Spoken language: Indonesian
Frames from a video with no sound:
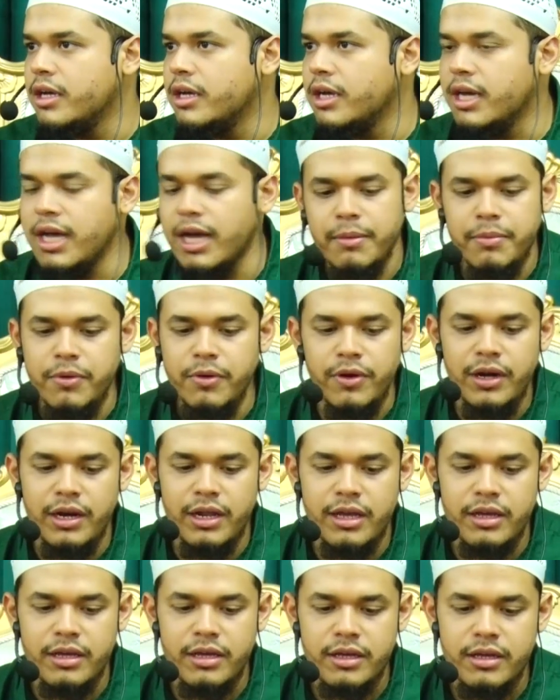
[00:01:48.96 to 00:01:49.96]
nggak
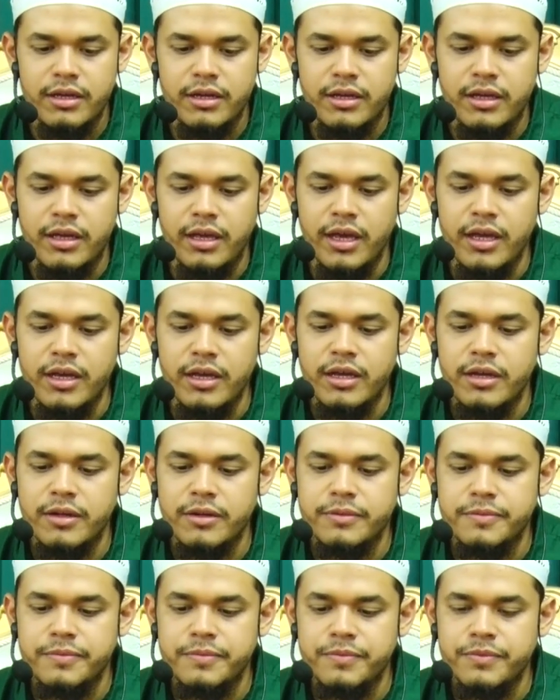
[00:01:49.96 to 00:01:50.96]
boleh, ya.
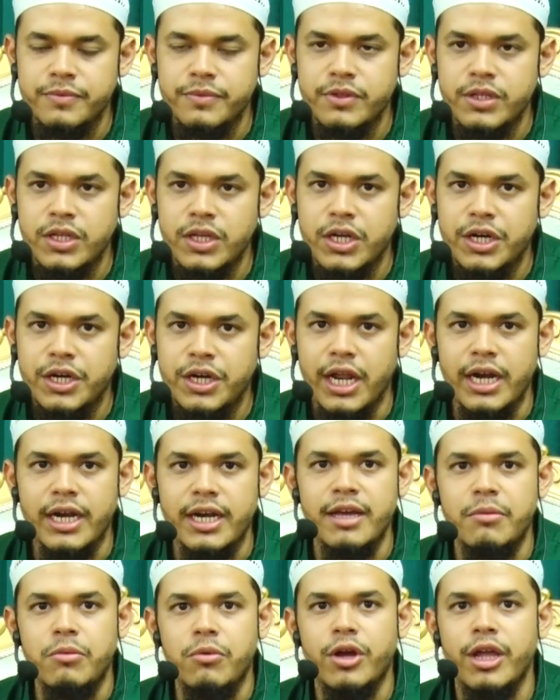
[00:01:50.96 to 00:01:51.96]
Dan
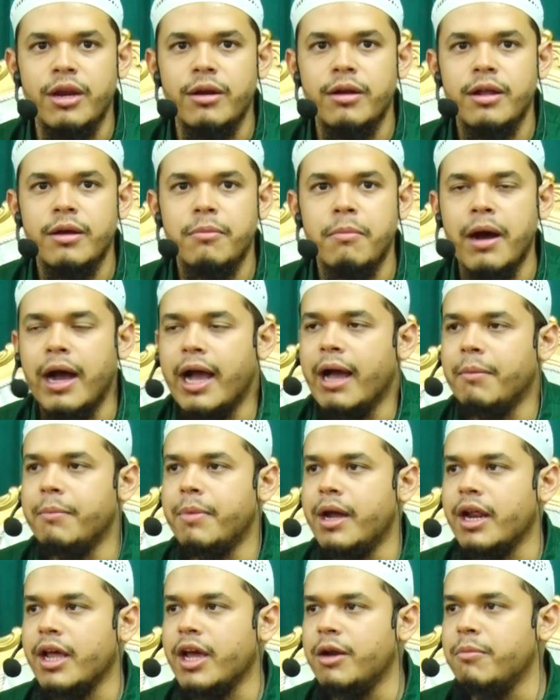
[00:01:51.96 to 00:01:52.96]
dia mungkin
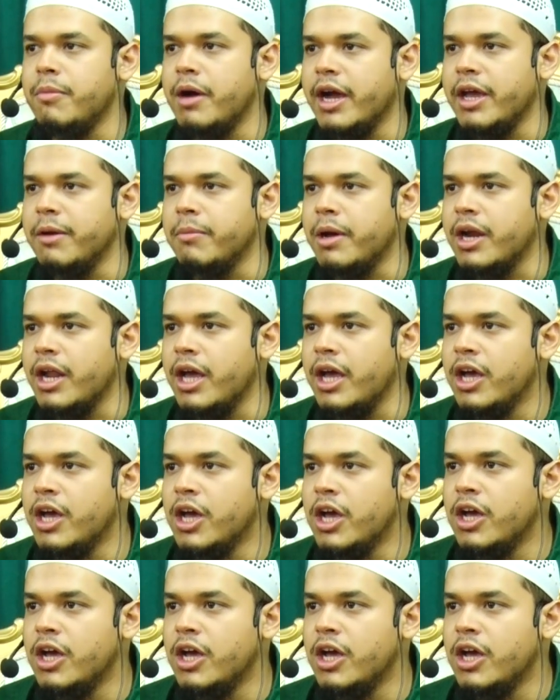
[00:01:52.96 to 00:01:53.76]
menggambarkan bagaimana